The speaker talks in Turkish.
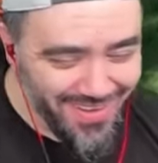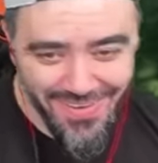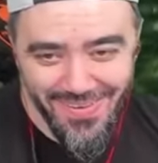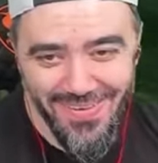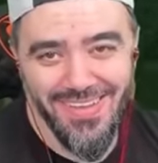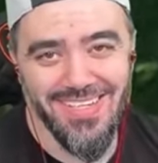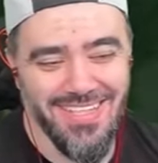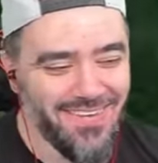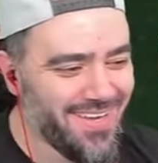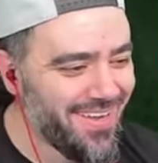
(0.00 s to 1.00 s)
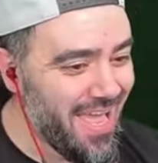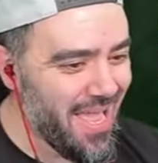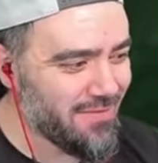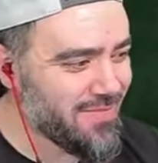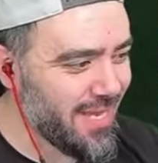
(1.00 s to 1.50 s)
Gördünüz değil mi?
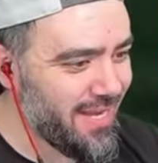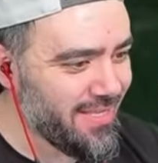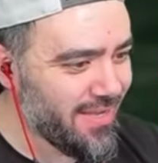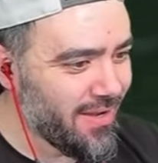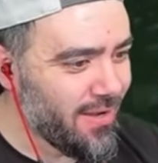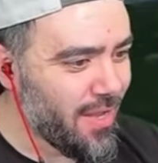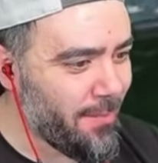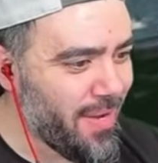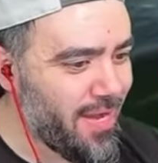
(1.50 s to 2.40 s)
Efsaneydi. Ya bir